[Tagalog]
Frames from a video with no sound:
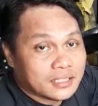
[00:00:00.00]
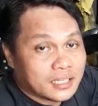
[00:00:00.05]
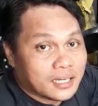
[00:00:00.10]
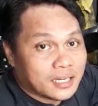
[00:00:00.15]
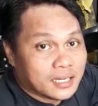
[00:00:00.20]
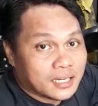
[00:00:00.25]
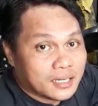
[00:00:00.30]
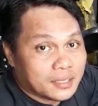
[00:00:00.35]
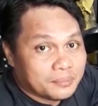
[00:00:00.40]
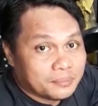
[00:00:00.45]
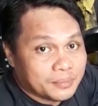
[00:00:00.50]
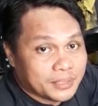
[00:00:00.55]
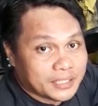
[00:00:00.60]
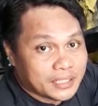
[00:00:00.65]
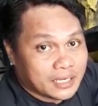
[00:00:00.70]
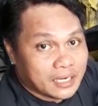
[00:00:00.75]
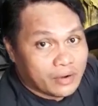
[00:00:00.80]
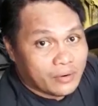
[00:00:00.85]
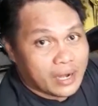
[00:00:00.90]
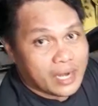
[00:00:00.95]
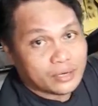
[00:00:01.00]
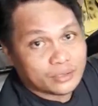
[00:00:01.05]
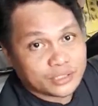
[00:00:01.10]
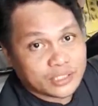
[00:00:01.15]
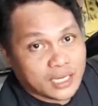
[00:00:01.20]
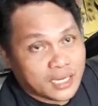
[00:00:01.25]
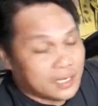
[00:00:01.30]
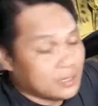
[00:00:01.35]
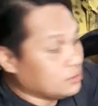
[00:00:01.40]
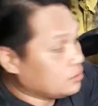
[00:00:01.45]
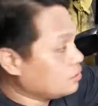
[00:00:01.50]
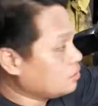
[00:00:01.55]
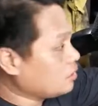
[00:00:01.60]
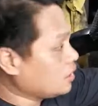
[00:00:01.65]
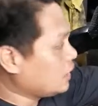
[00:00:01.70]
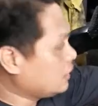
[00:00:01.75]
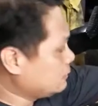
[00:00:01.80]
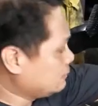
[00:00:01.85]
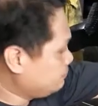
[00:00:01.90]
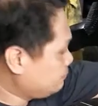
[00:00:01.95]
na pinagawa ko sa
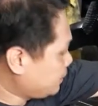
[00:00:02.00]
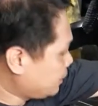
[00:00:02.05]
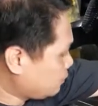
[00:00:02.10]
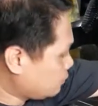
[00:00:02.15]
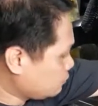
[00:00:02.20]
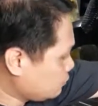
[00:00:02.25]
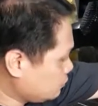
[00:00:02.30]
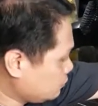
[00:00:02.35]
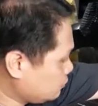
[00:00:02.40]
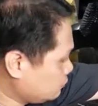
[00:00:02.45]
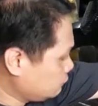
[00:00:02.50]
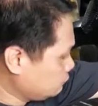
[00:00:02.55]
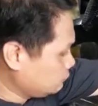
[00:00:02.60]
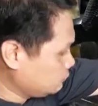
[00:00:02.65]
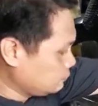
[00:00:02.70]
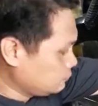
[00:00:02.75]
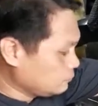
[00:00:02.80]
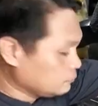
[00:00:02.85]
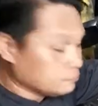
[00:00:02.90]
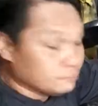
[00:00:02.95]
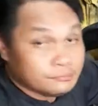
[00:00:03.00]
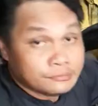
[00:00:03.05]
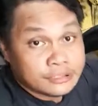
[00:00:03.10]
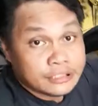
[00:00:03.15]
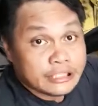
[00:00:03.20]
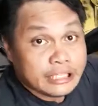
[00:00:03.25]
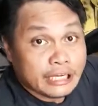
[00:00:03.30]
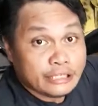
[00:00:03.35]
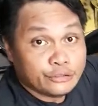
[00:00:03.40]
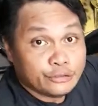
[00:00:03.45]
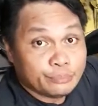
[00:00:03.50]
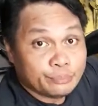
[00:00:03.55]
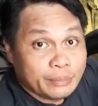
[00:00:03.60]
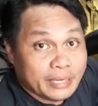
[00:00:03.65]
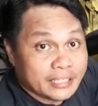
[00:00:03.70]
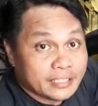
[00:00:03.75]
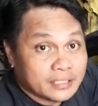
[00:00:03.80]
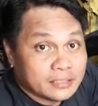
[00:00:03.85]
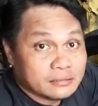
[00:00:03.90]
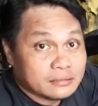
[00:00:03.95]
Caloocan pero ganun
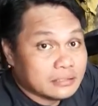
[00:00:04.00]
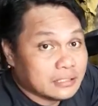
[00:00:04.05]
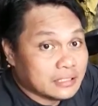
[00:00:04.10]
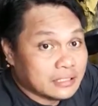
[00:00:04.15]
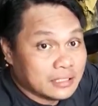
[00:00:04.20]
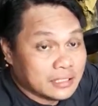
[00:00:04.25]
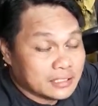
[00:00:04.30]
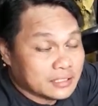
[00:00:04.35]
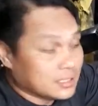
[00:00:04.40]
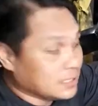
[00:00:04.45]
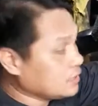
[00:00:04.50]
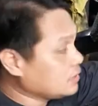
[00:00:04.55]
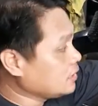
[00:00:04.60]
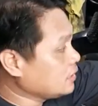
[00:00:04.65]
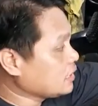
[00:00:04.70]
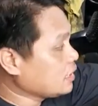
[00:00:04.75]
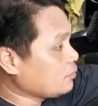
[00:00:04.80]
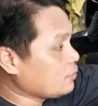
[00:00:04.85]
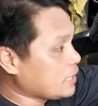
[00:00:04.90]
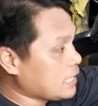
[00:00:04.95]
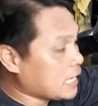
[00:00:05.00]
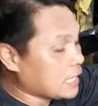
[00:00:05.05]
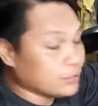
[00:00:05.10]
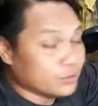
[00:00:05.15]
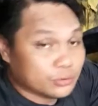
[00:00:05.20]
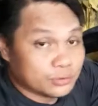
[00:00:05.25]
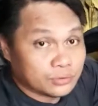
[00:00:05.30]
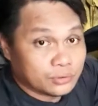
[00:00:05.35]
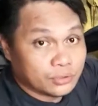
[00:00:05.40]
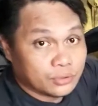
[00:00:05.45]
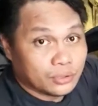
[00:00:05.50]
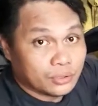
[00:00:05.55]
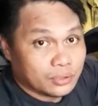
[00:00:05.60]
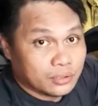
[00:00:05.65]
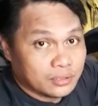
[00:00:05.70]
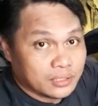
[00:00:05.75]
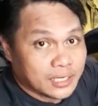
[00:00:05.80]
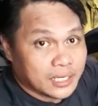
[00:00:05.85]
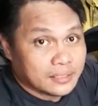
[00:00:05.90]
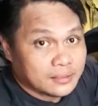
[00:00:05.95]
pa rin. Hindi, siya, hindi nawala yung tunog.
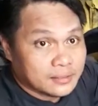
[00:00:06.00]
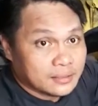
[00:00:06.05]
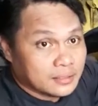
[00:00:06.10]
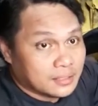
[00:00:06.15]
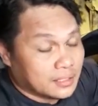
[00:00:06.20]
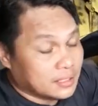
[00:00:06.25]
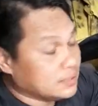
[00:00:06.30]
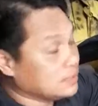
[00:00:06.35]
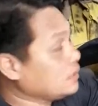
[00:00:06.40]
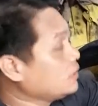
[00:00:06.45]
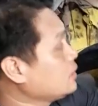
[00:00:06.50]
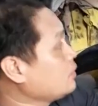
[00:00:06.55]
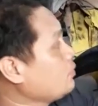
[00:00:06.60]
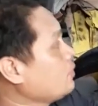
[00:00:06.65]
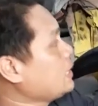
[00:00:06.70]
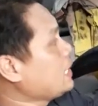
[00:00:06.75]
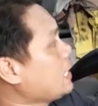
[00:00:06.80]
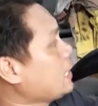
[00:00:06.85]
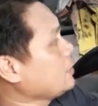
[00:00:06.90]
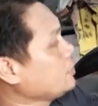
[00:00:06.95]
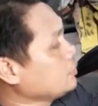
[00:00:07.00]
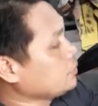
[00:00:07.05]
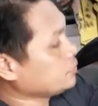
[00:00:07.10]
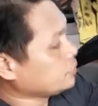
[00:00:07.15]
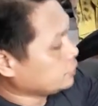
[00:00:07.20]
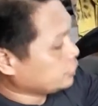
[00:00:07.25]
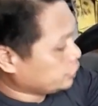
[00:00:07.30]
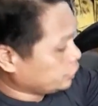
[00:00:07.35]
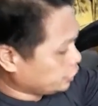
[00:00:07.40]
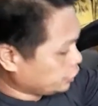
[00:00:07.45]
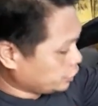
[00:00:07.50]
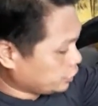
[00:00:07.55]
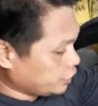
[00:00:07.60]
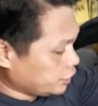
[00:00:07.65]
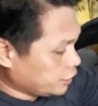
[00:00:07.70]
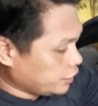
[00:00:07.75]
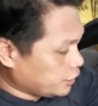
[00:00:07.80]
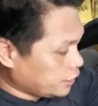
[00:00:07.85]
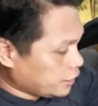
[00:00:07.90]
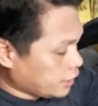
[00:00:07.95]
Hindi nawala yung
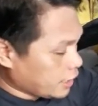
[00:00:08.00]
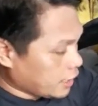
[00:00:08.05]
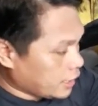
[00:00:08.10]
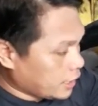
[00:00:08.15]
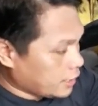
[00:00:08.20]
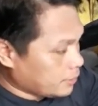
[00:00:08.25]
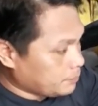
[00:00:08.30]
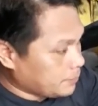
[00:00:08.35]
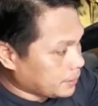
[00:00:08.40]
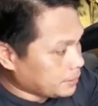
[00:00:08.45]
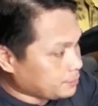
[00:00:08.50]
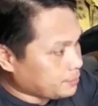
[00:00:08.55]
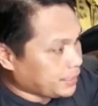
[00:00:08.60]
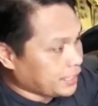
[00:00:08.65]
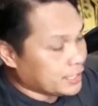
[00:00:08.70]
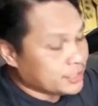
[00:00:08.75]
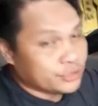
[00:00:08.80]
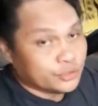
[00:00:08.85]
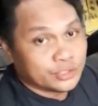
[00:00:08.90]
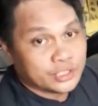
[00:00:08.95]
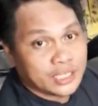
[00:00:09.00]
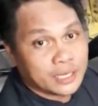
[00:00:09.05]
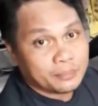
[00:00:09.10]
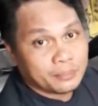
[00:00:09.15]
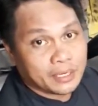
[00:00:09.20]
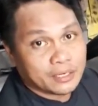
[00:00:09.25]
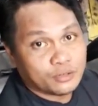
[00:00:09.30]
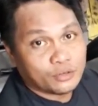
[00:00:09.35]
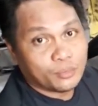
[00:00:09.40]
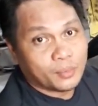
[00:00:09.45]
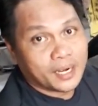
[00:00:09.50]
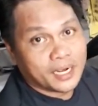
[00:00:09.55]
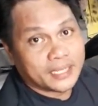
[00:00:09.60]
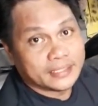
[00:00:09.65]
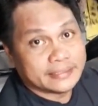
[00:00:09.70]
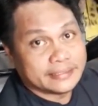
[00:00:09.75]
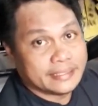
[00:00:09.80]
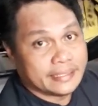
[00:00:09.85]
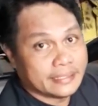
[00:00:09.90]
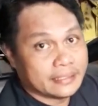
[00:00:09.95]
uh, vibration niya pag
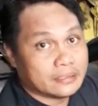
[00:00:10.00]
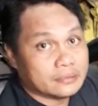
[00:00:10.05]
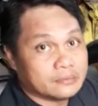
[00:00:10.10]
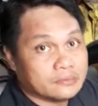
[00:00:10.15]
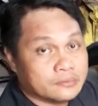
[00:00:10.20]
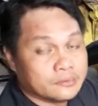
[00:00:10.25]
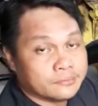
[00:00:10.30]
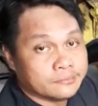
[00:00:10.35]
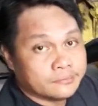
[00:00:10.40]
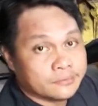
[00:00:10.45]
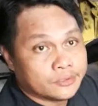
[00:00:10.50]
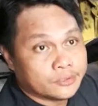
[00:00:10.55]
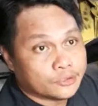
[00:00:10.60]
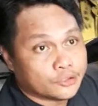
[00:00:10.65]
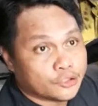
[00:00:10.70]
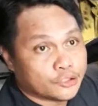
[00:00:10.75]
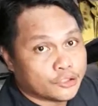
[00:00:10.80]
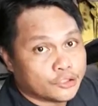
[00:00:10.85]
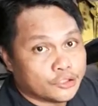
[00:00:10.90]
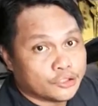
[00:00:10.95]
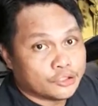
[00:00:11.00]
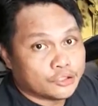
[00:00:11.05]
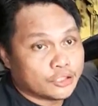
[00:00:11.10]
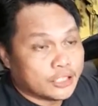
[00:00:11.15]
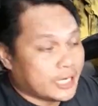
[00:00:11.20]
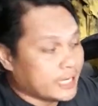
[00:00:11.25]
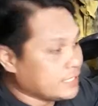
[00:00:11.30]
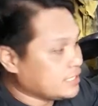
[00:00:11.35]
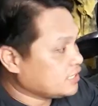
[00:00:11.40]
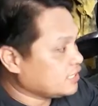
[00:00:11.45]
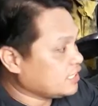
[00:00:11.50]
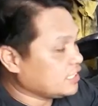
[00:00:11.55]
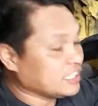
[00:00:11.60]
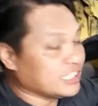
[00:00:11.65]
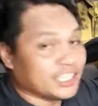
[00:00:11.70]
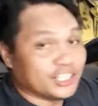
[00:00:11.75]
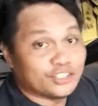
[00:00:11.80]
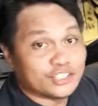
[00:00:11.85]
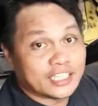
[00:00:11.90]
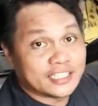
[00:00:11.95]
gumaan ka. So guys,
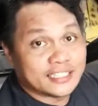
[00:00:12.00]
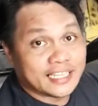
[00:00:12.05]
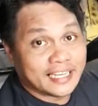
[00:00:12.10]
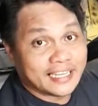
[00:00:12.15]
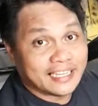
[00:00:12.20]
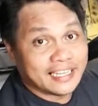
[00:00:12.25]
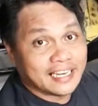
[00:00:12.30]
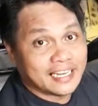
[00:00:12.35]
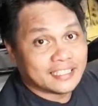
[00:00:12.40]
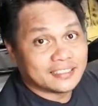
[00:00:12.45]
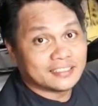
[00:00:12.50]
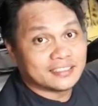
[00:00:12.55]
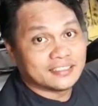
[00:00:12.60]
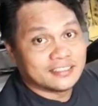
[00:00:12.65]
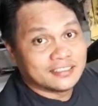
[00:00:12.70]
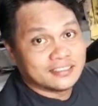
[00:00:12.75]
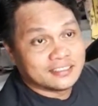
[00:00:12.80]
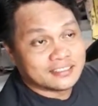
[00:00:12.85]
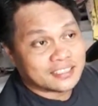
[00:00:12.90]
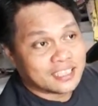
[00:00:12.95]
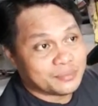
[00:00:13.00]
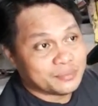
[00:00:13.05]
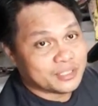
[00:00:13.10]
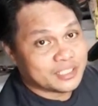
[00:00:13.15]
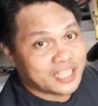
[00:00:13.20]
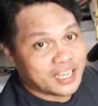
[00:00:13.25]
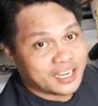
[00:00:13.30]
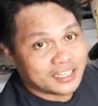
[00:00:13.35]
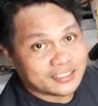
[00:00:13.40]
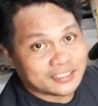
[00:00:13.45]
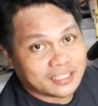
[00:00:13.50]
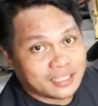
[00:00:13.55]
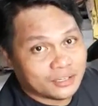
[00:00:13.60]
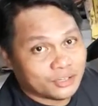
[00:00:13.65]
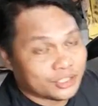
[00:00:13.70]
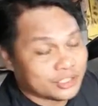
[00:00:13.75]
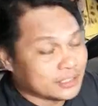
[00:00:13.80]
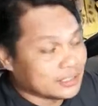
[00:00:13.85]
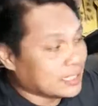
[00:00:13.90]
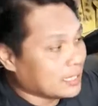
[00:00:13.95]
hindi yun ang dahilan. Sabi sa akin sa
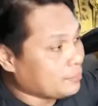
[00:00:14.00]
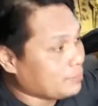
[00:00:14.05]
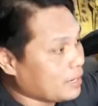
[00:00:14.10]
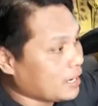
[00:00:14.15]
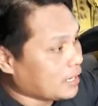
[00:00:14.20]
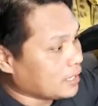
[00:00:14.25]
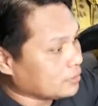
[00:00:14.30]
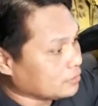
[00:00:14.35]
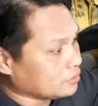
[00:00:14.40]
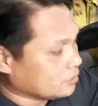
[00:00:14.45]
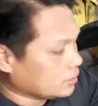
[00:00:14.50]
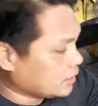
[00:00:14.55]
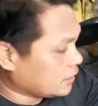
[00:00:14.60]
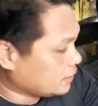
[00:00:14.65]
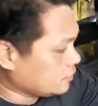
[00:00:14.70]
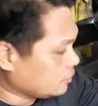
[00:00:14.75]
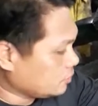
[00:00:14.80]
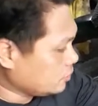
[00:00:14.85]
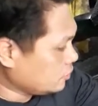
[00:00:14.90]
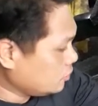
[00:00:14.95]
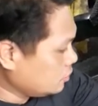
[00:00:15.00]
Honda baka yung ano